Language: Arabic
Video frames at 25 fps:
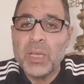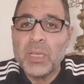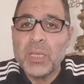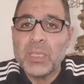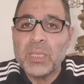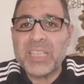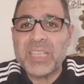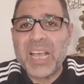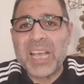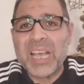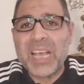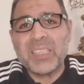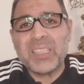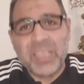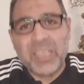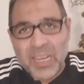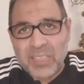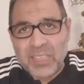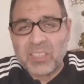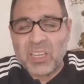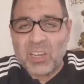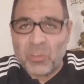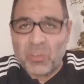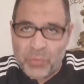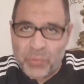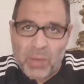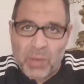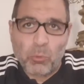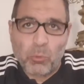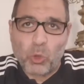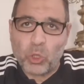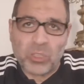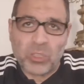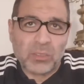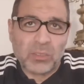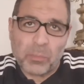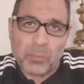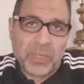زايد الناس اللي فيها
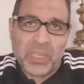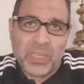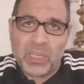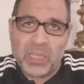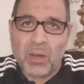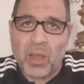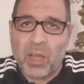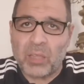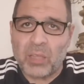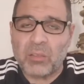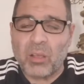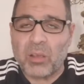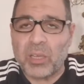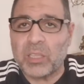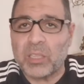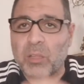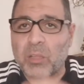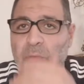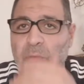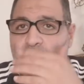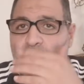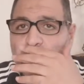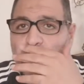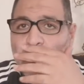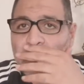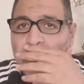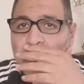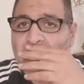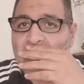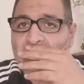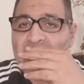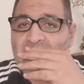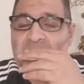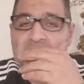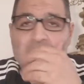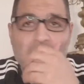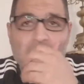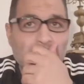محترمين اعتقد ما فيهاش
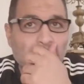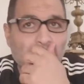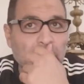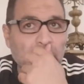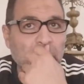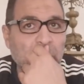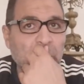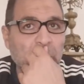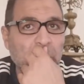بلطجيه يعني